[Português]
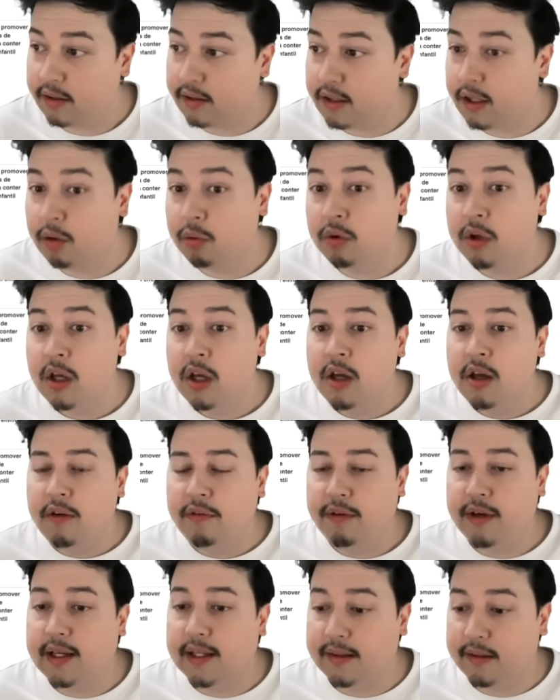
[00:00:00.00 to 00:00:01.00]
Então,
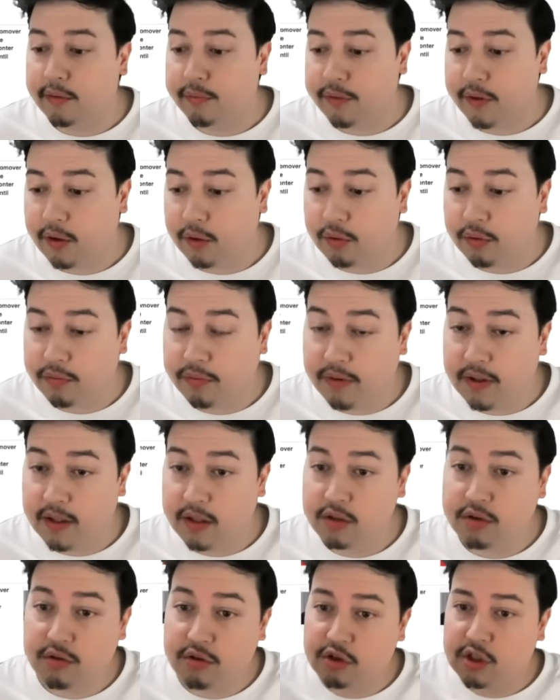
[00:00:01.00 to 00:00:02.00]
fica até o final do
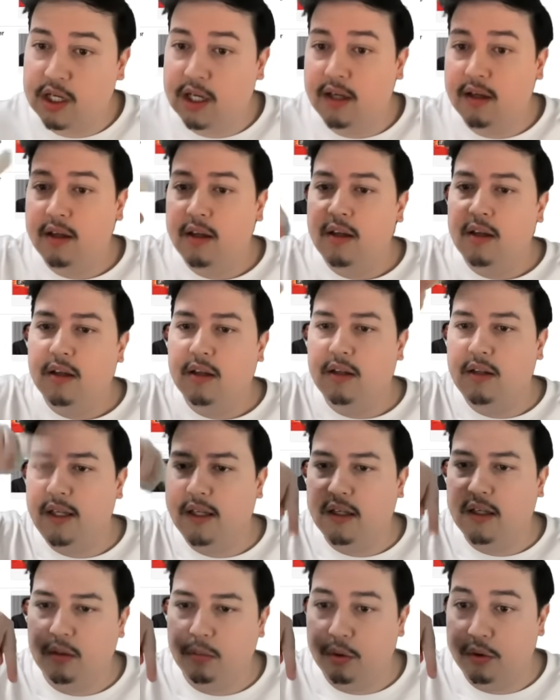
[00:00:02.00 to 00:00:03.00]
vídeo, já
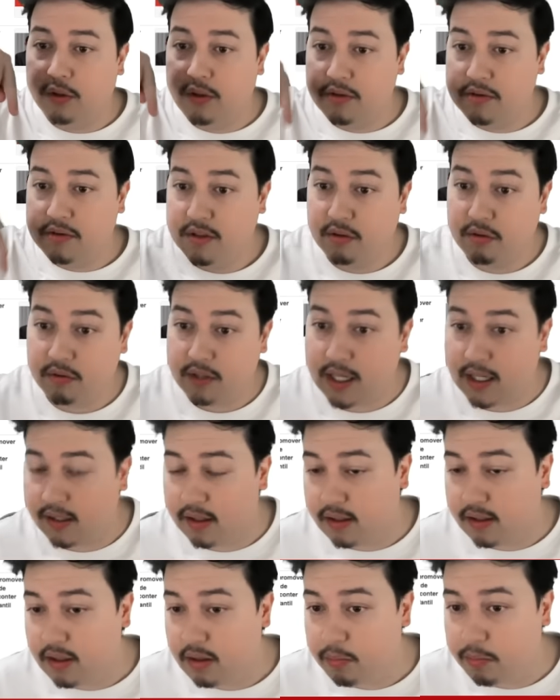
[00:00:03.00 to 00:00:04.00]
clica no botãozinho do
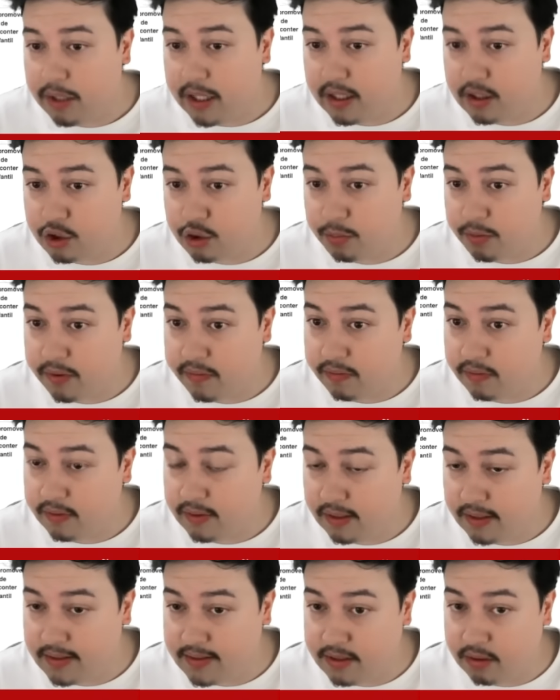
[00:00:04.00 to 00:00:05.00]
like aqui embaixo para
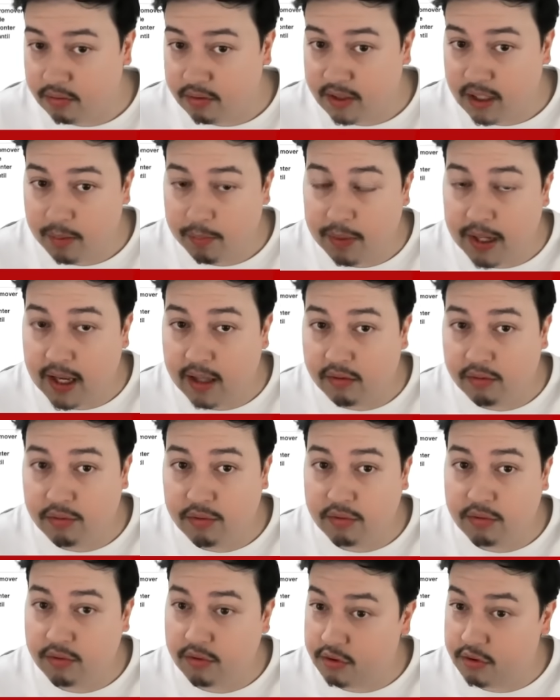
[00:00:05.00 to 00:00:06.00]
fortalecer o trabalho, o
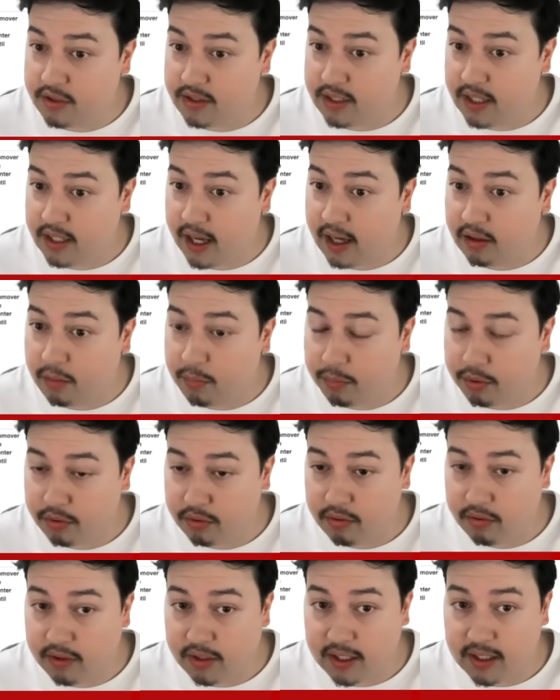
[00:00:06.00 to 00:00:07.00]
único noticiário em
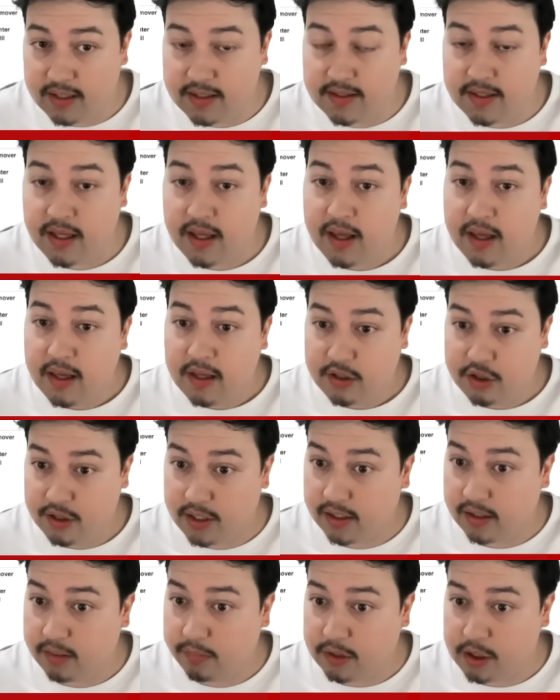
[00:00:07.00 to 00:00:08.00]
português
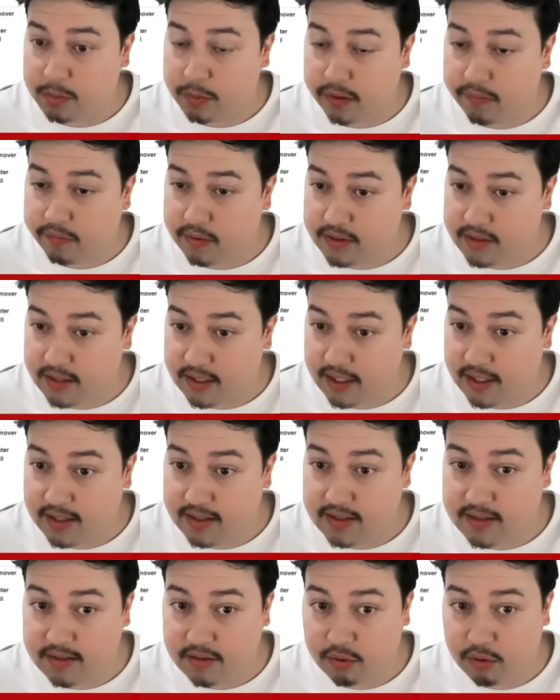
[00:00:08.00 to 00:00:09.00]
diretamente para
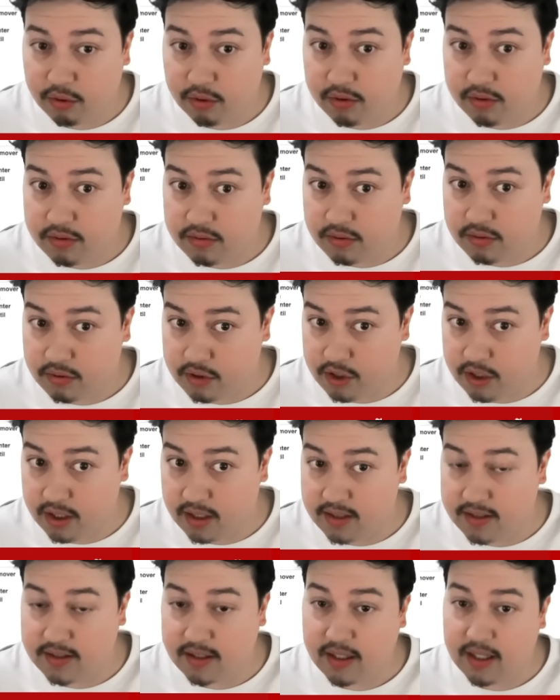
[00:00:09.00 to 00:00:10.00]
vocês todos os
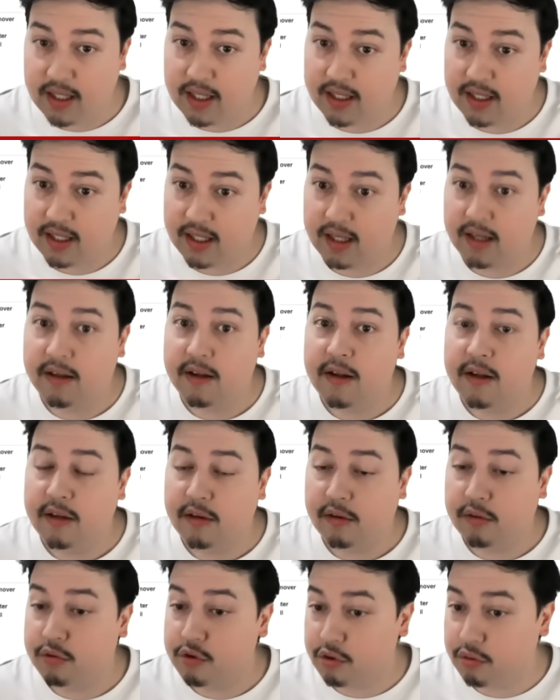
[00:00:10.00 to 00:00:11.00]
dias e que
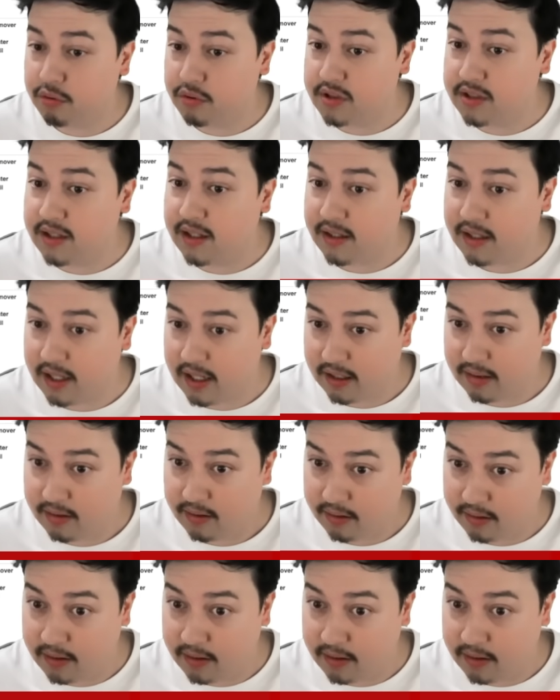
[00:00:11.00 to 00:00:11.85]
não te custa nada.